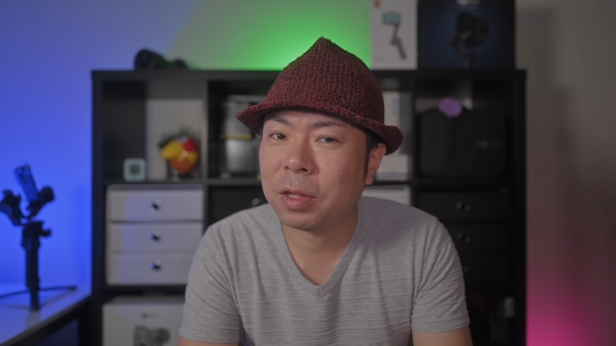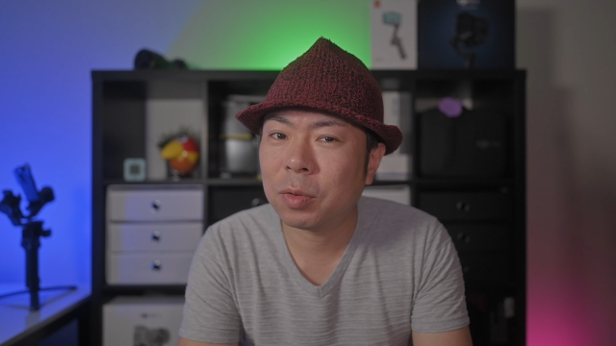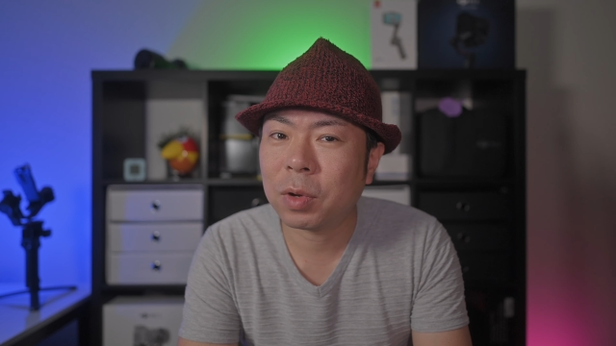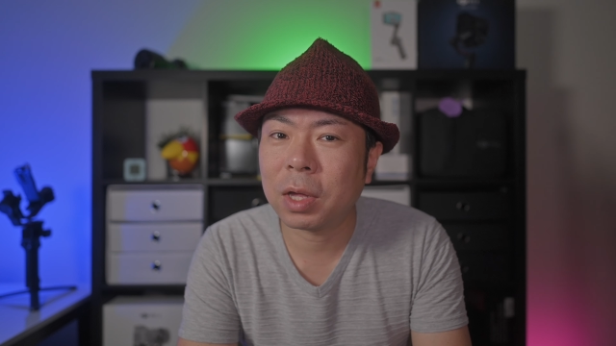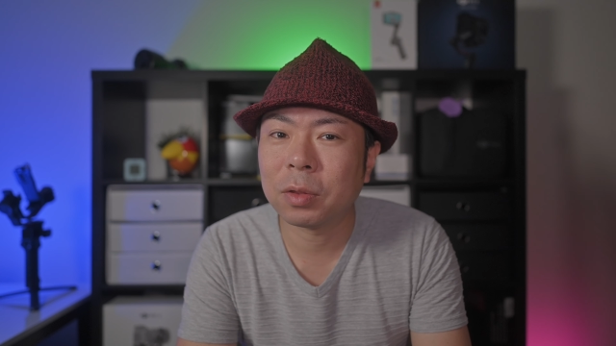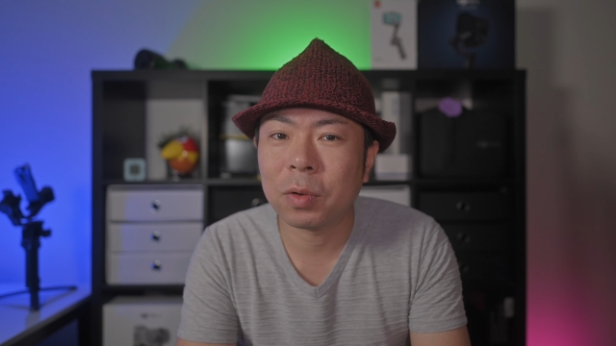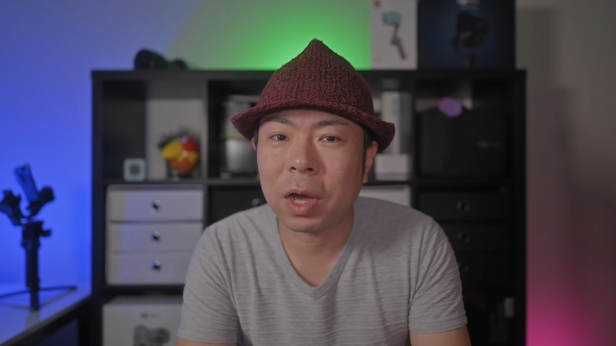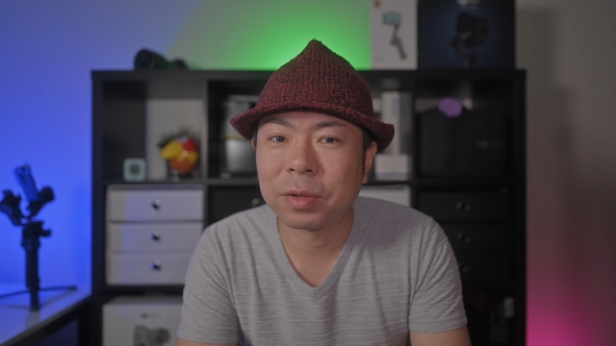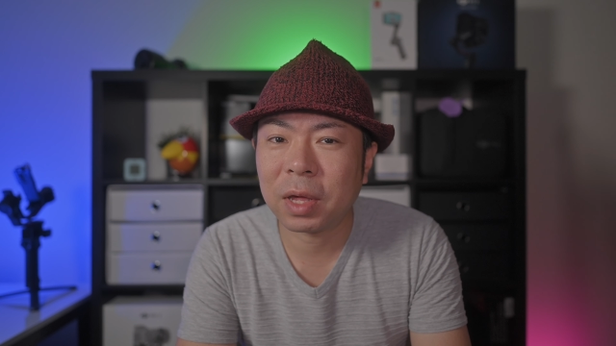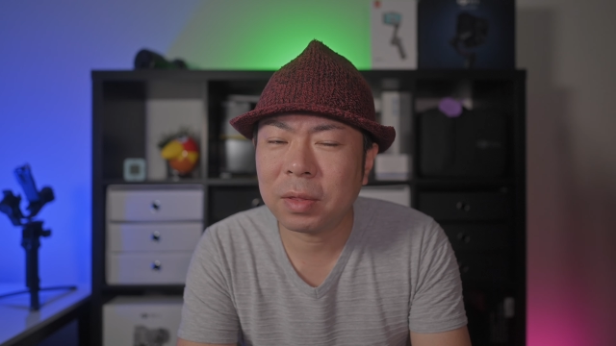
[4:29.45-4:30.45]
アイエスオー 感度
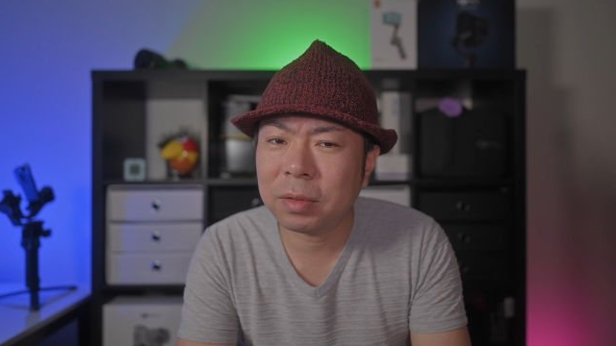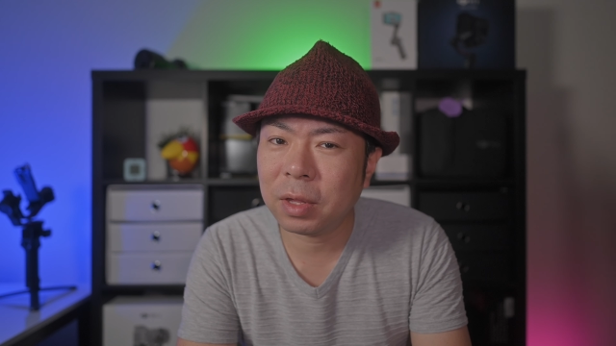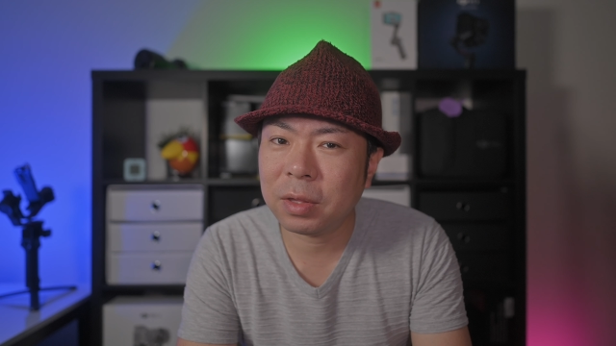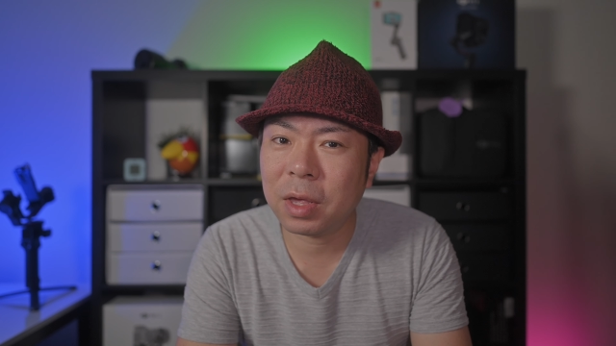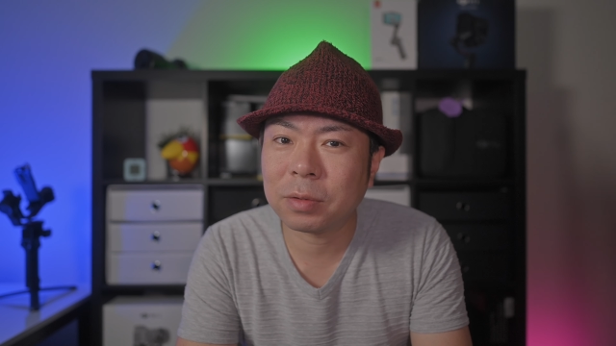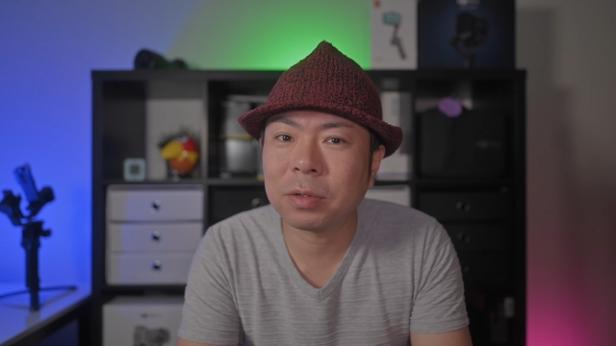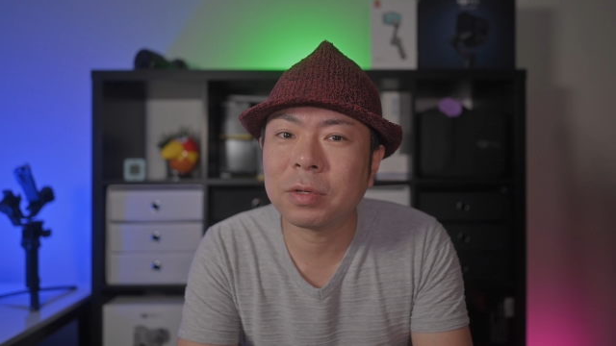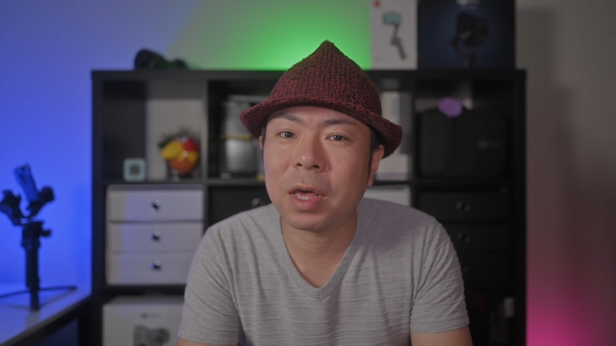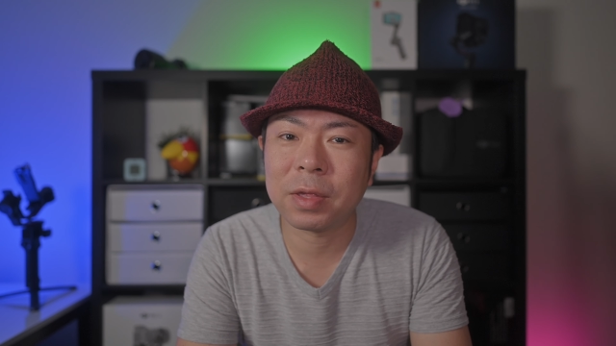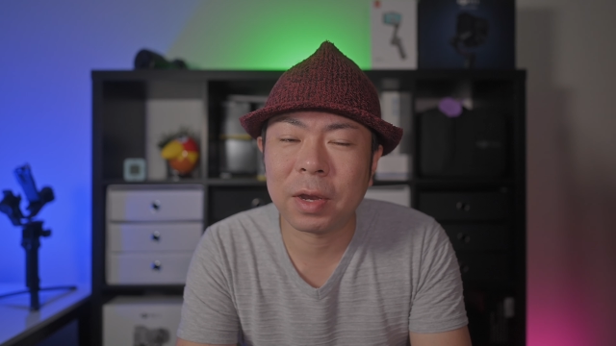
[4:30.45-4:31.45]
がさんぜんにひゃく
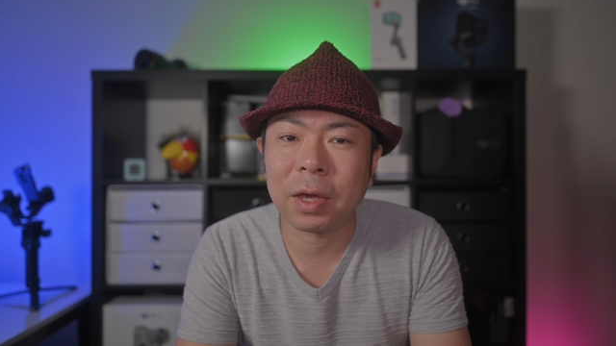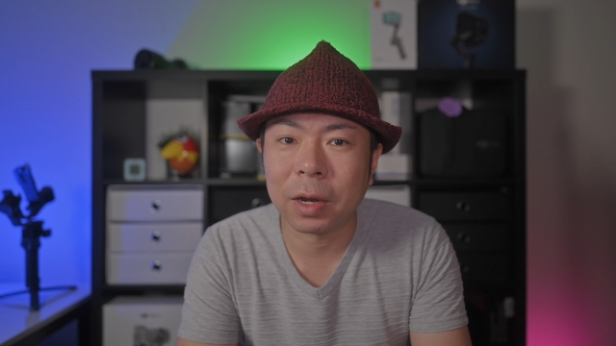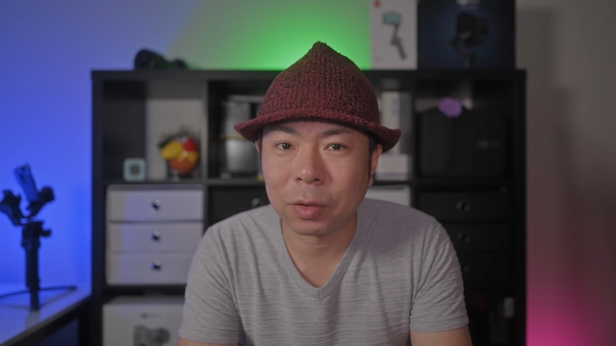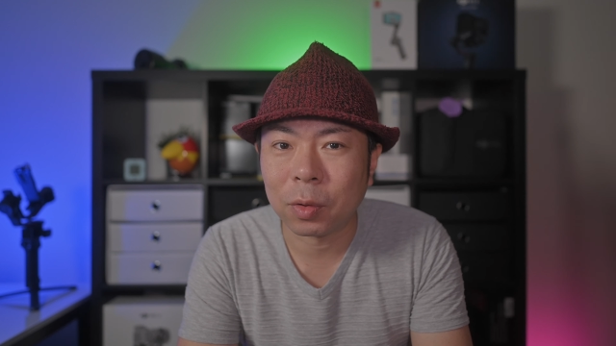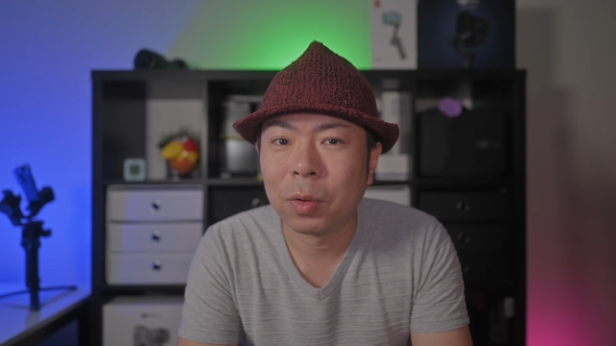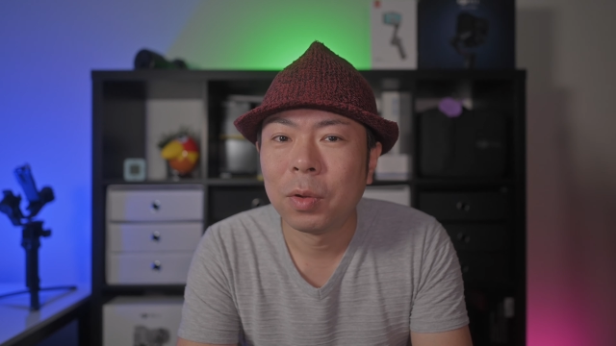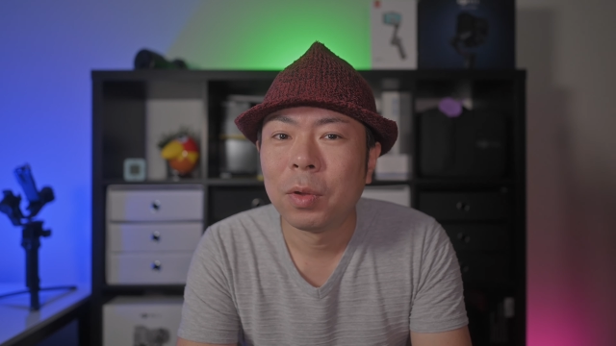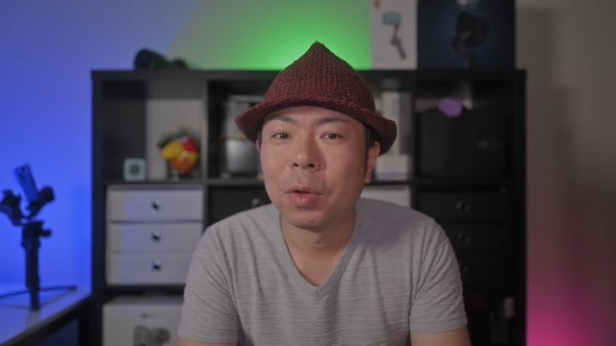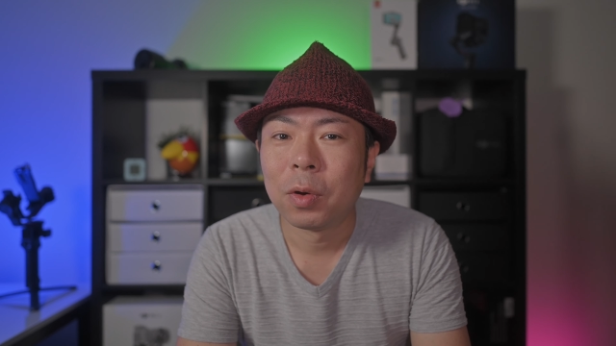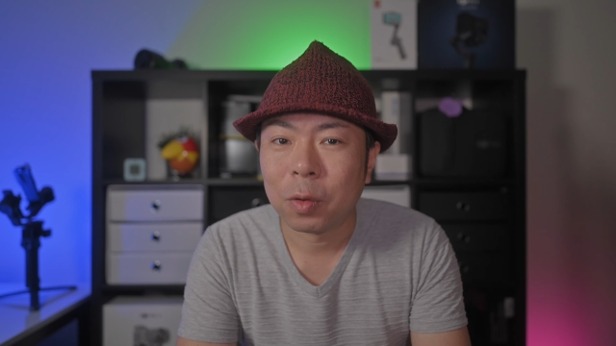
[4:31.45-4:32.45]
ぐらいじゃないかなと
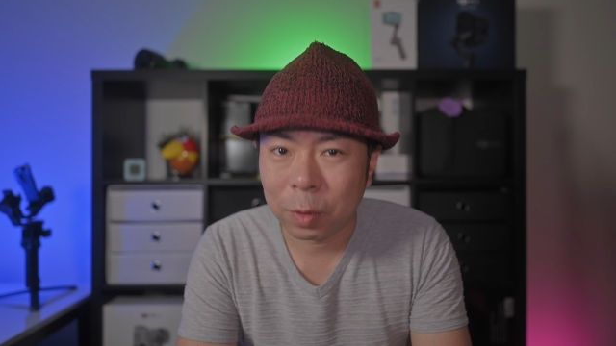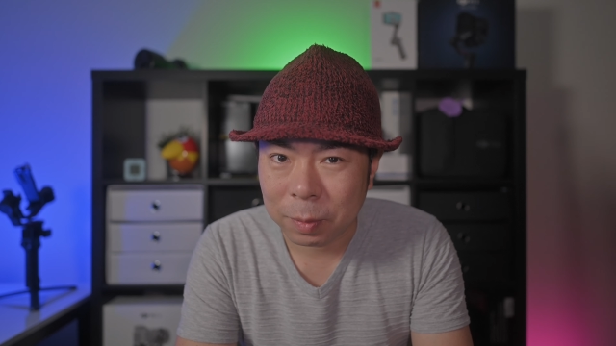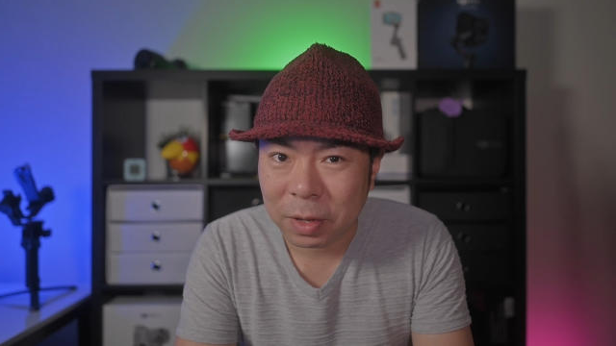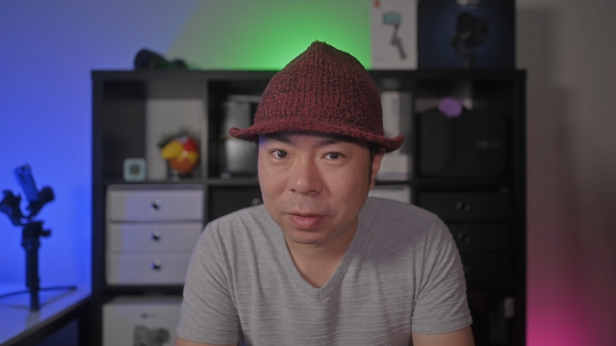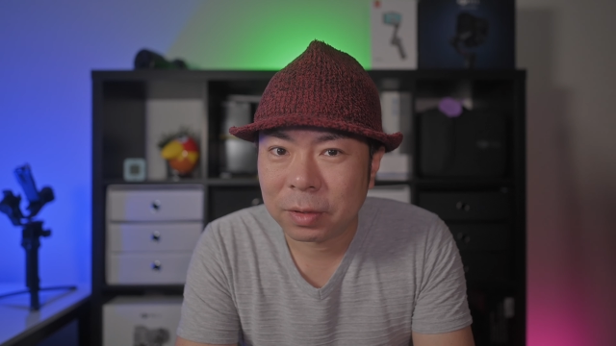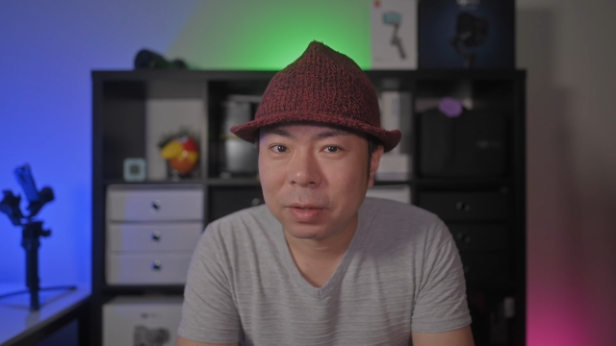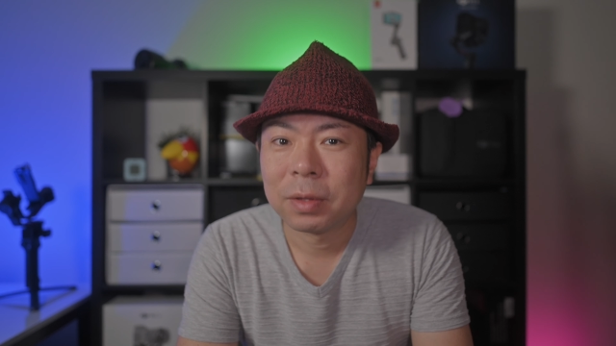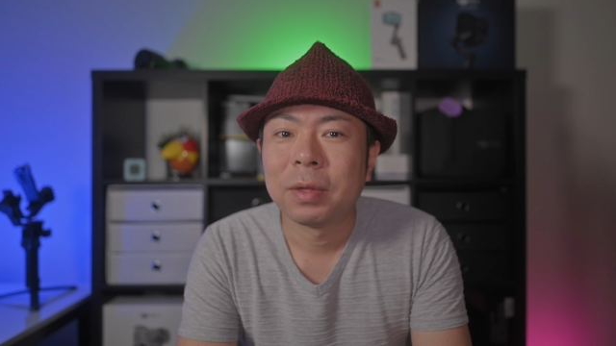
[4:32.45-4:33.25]
思います。